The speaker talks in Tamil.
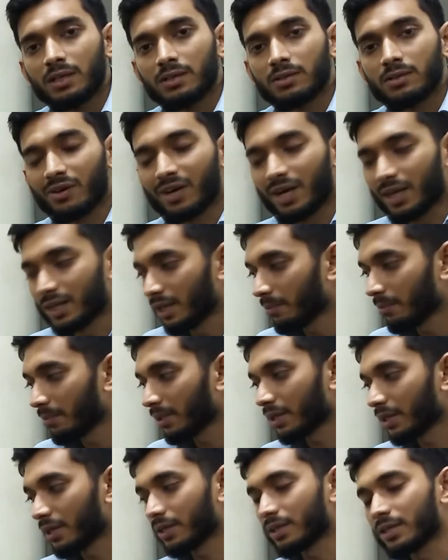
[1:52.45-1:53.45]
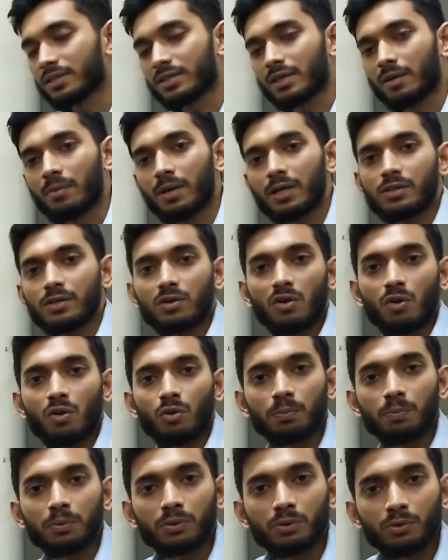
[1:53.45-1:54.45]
ஸோ அதே மாதிரி இந்த ஸ்டெபிளைசரும் அவுட்புட்